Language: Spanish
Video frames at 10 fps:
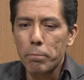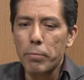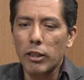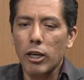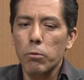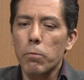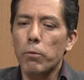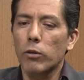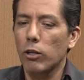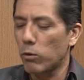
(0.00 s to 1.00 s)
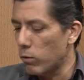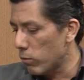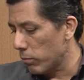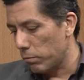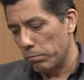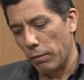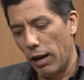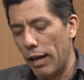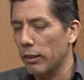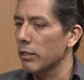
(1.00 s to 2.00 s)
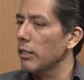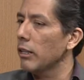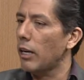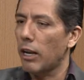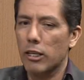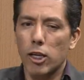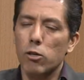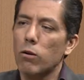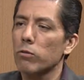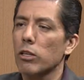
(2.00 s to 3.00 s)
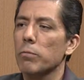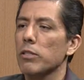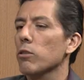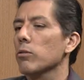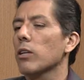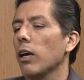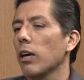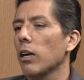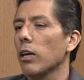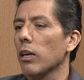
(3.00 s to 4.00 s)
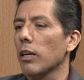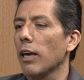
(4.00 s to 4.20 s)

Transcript: Platiquen un poquito, antes de entrar de lleno a los servicios que,